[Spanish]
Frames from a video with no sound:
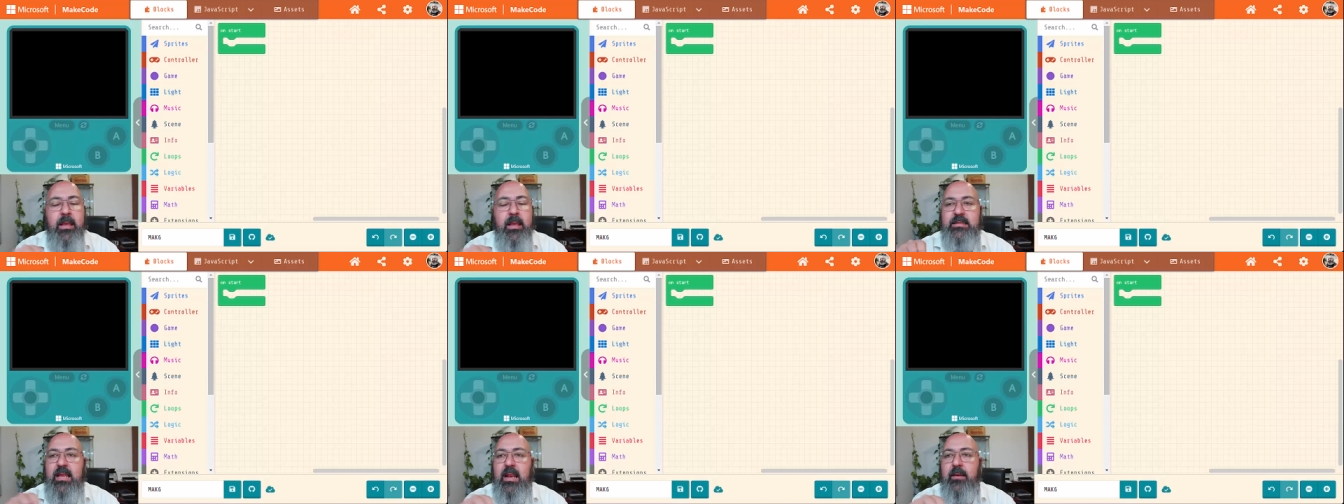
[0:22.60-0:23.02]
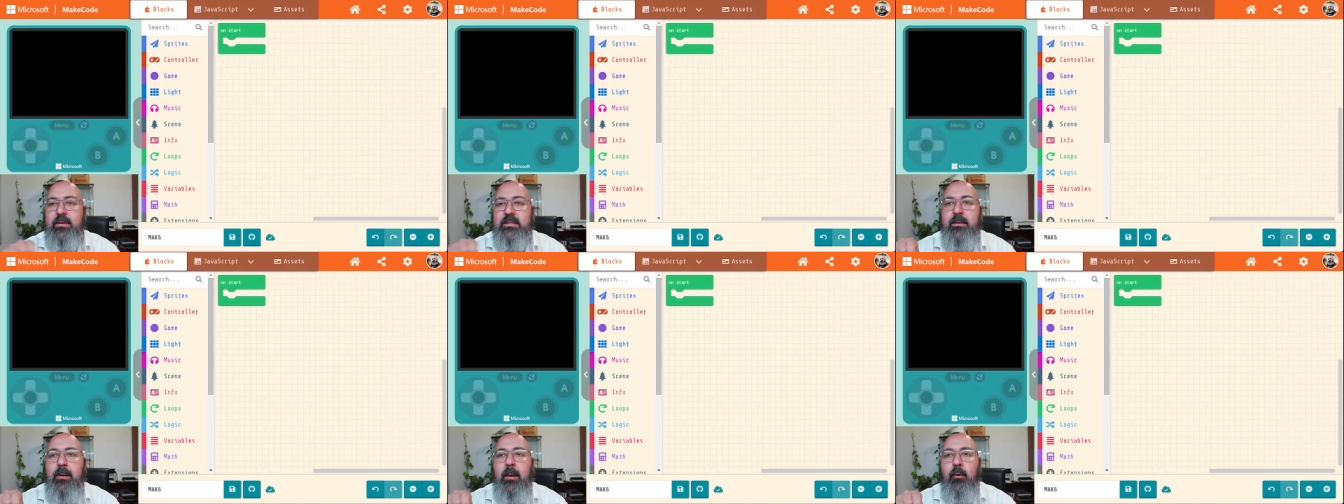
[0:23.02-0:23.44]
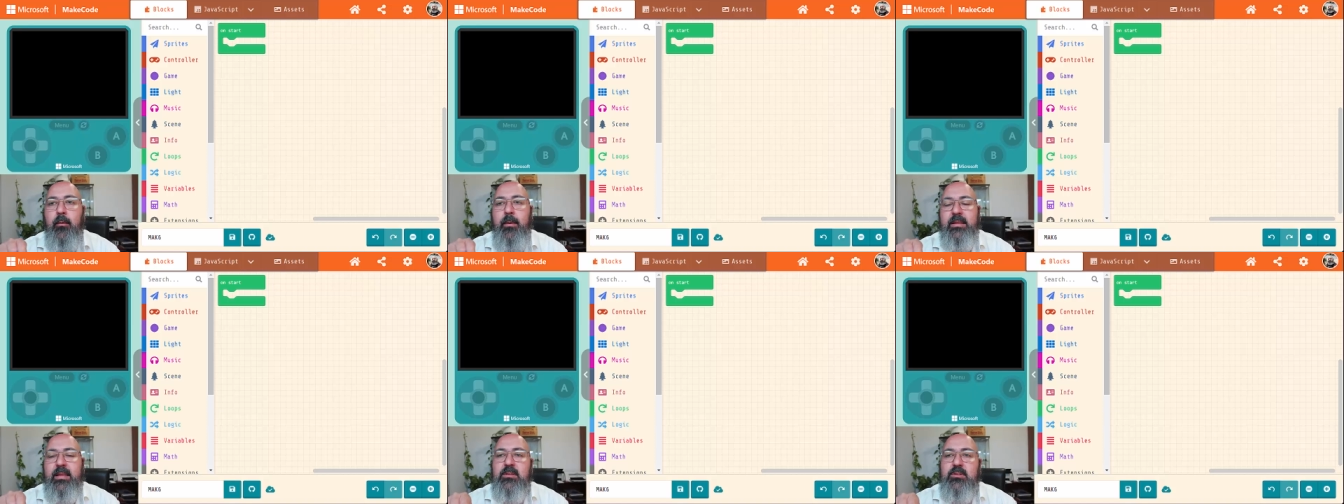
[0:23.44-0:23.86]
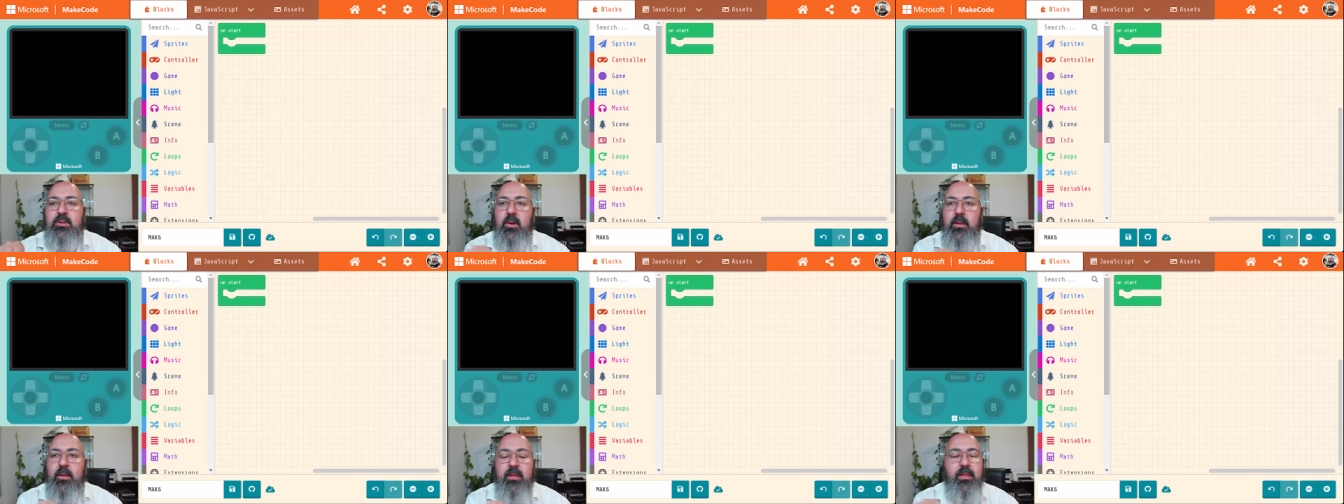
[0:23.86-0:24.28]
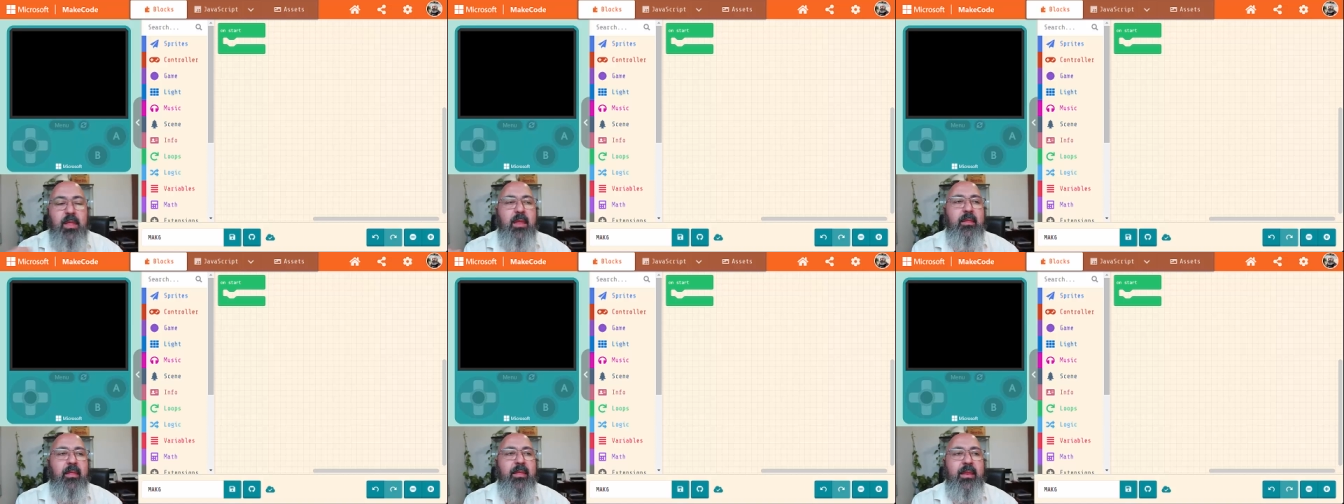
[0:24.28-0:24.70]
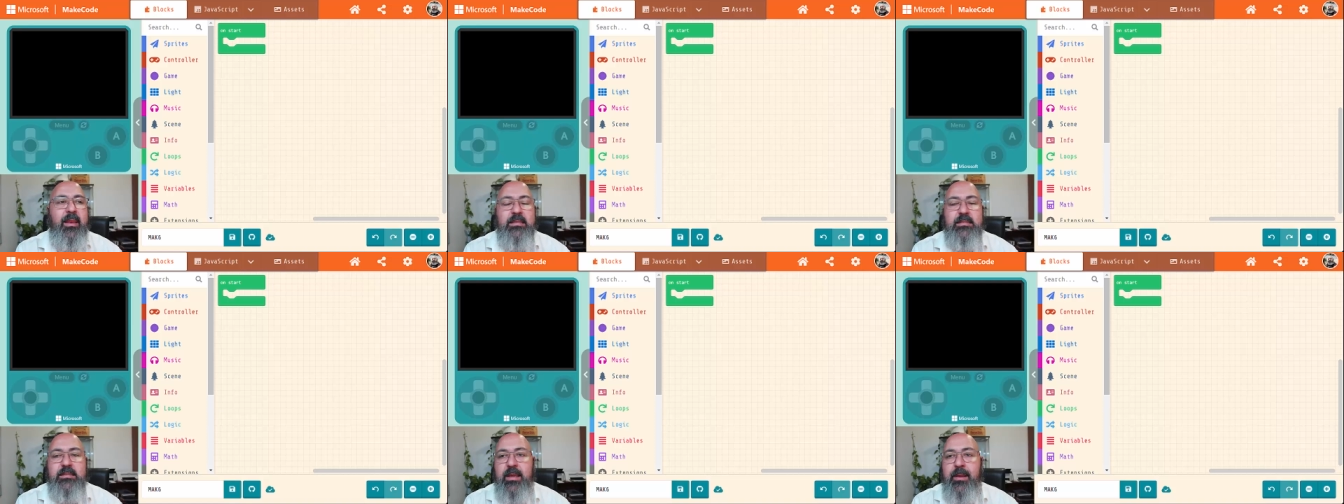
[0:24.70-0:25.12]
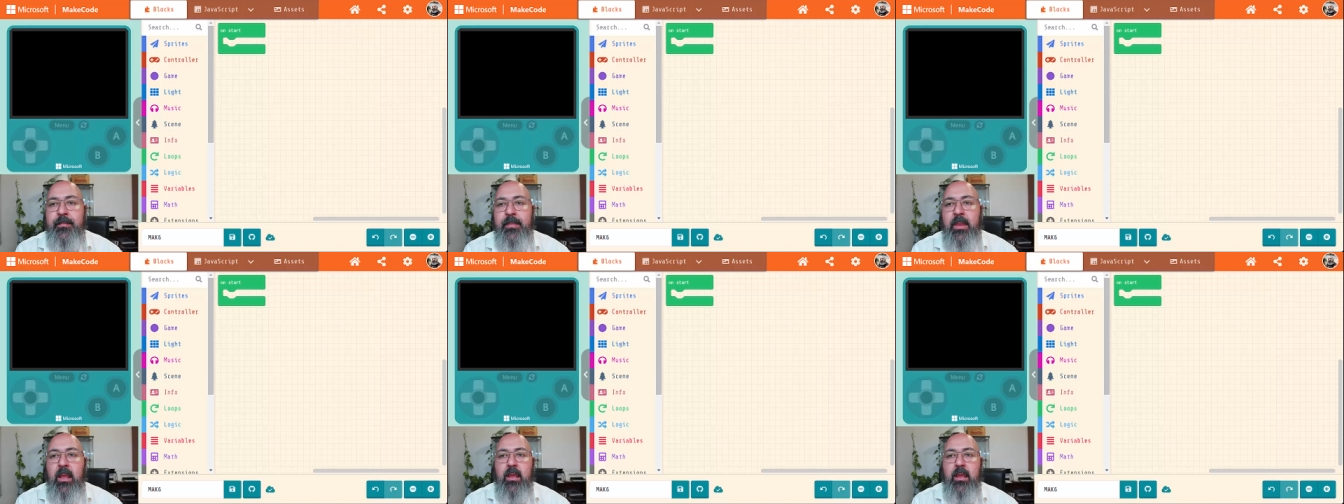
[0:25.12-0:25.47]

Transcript: Esa nave se va a mover tan solo de izquierda a derecha